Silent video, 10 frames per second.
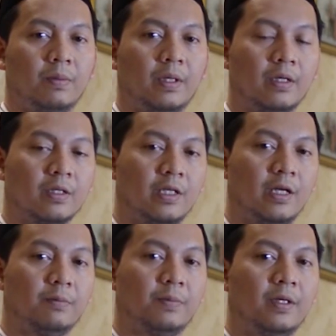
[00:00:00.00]
Barang
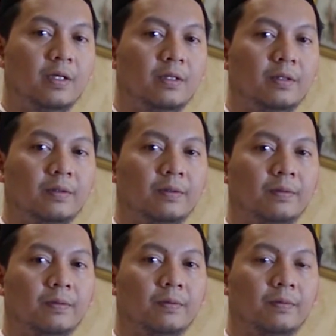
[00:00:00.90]
siapa
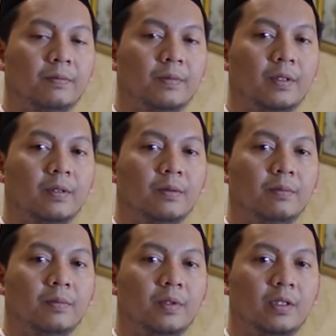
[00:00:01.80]

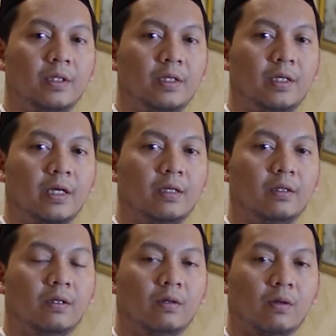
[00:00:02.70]

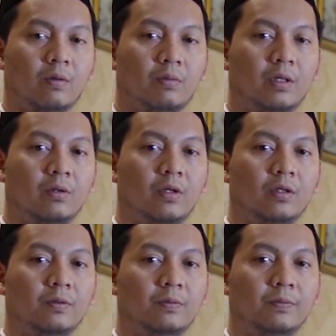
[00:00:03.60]
mendirikan
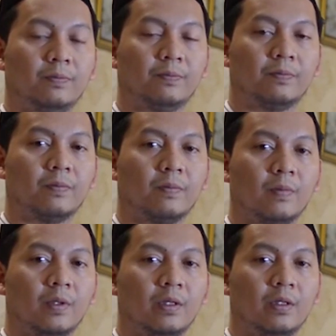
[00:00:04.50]
Ramadan
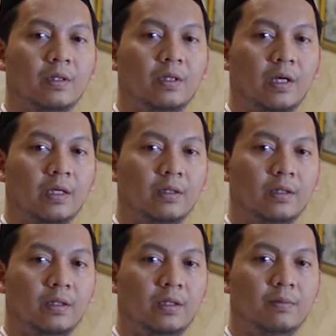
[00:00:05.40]
dengan
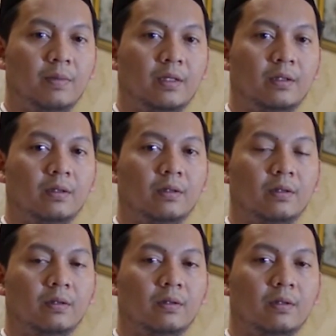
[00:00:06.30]
iman
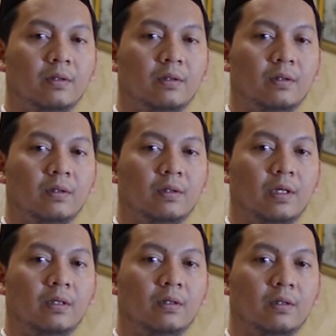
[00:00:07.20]

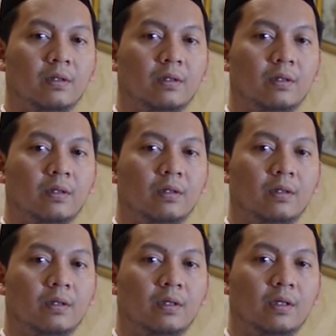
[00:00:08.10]
dan
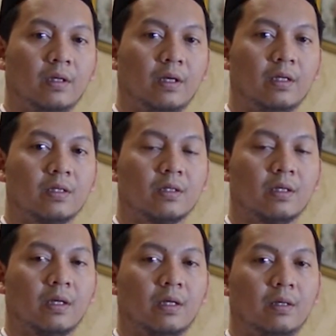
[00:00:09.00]
ikhlas
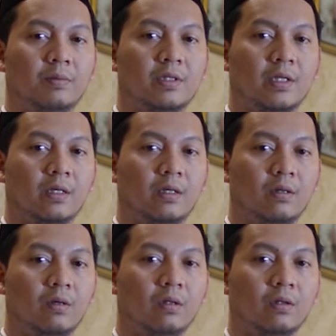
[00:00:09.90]
karena mencari
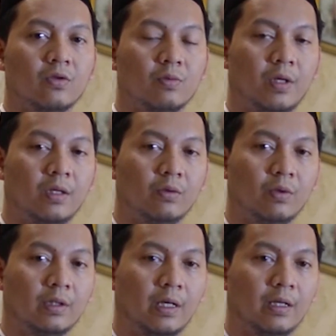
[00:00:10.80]
ridho Allah Subhanahu
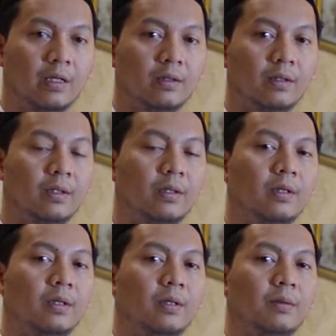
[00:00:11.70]
wa taala,
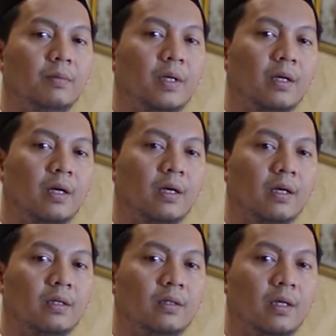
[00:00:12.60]
maka
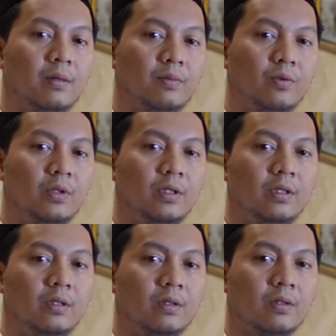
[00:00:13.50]
akan diampuni
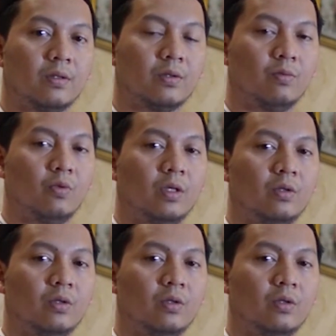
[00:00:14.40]
semua